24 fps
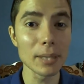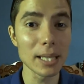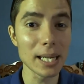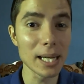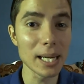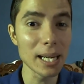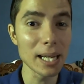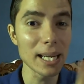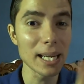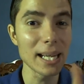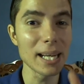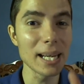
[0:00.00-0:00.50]

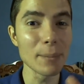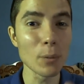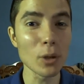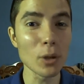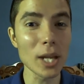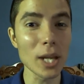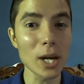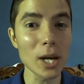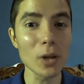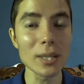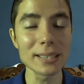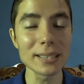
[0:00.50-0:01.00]
el, el,
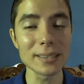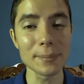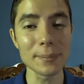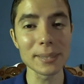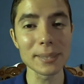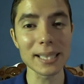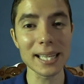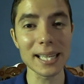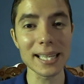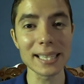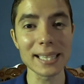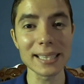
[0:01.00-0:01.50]
modelo de esa
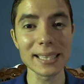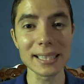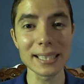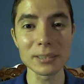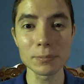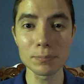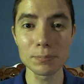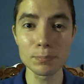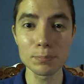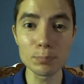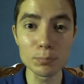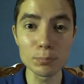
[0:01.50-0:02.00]
metralleta
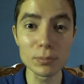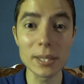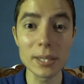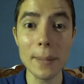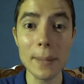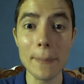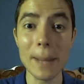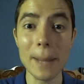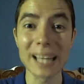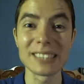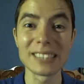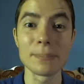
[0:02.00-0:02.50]
es
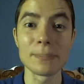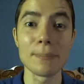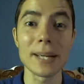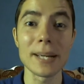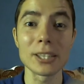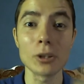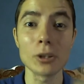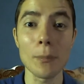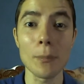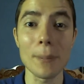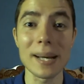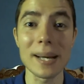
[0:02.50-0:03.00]
de
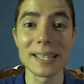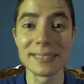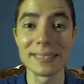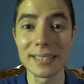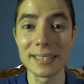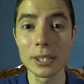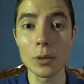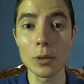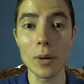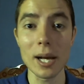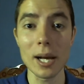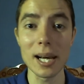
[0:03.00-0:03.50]
aspecto
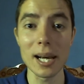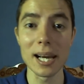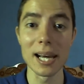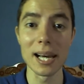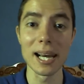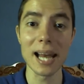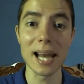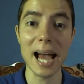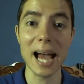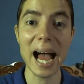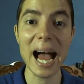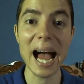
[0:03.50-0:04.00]
parecido
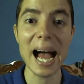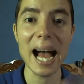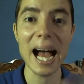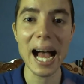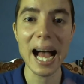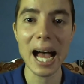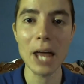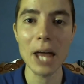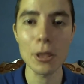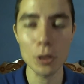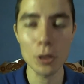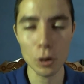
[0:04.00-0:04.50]
al
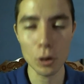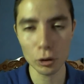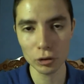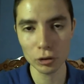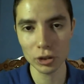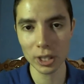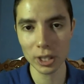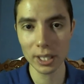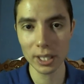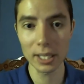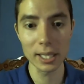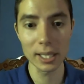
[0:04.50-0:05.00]

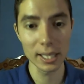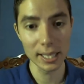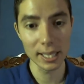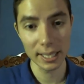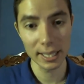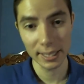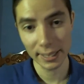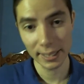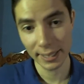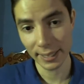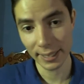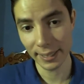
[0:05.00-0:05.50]
AA-12
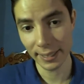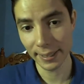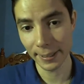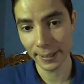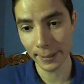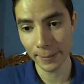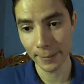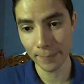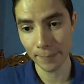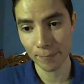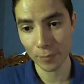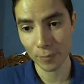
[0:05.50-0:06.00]

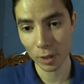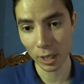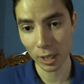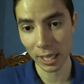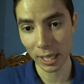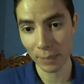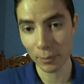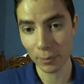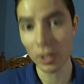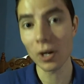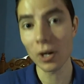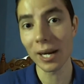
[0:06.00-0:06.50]
de,
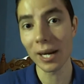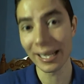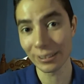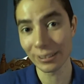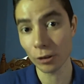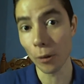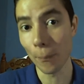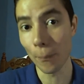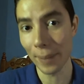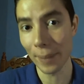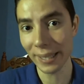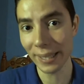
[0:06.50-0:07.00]
ah, bueno, a la
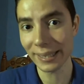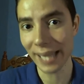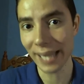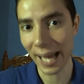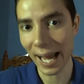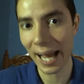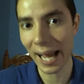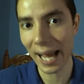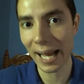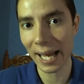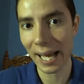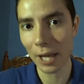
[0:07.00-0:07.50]
escopeta
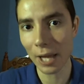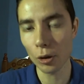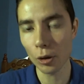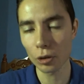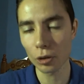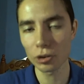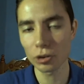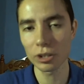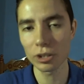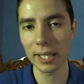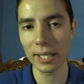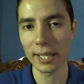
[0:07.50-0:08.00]

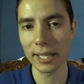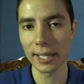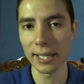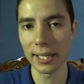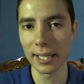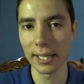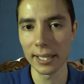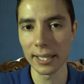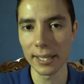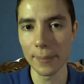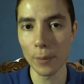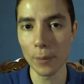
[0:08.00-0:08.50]
AA-12
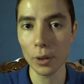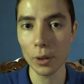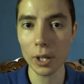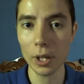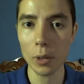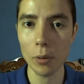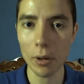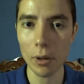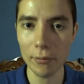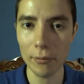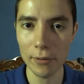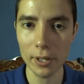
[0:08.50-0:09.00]
de, Model
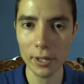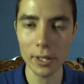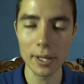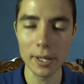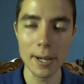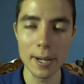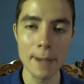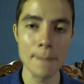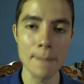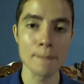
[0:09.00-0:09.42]
Modern Warfare.